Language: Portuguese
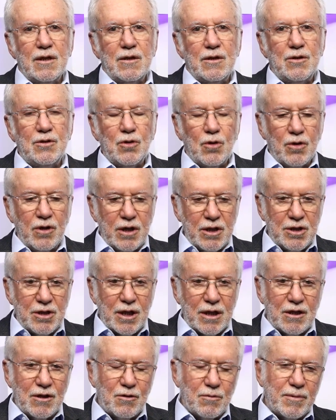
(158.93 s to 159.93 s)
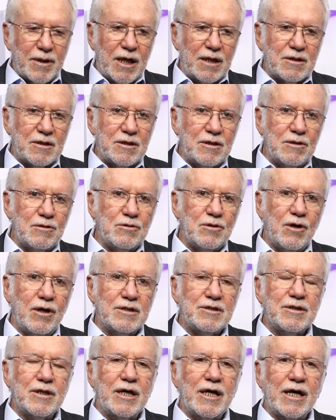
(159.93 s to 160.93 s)
E hoje, aqui no Brasil,
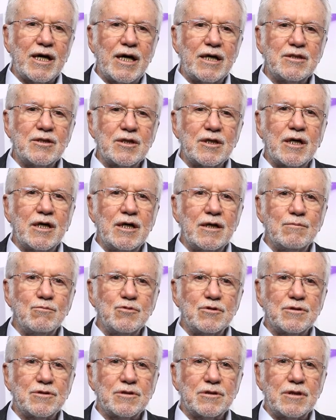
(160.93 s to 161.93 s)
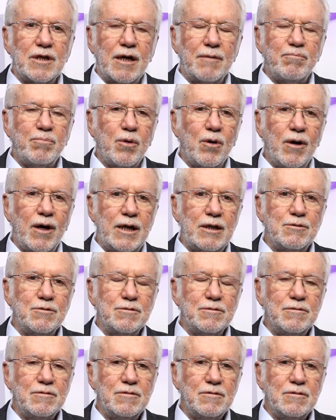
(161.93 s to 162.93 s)
nós erradicamos a polio,